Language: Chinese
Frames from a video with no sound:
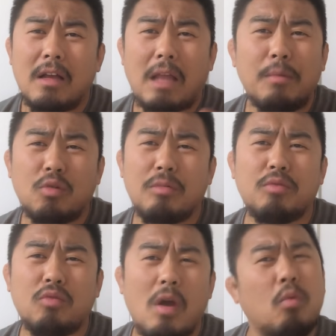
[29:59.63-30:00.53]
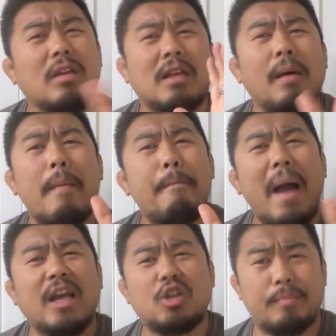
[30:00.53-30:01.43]
他们说的不对，我得跟他们
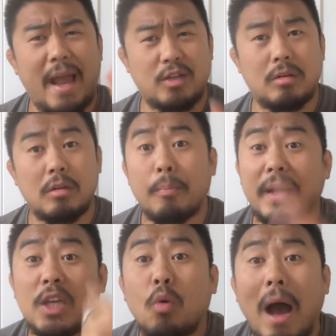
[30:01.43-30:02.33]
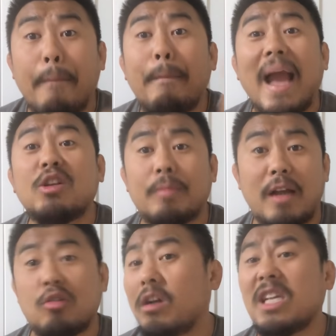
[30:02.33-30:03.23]
掰扯掰扯，就北京话掰扯掰
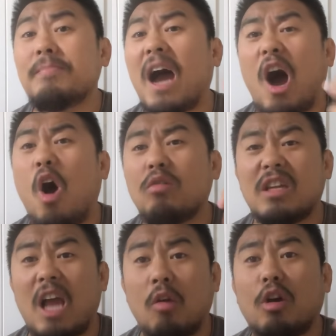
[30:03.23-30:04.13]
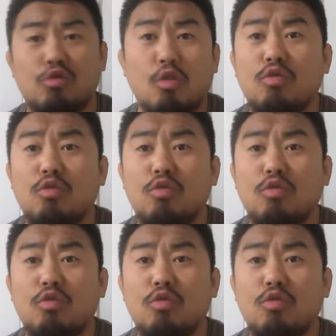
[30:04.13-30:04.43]
扯，跟你们好好的聊聊说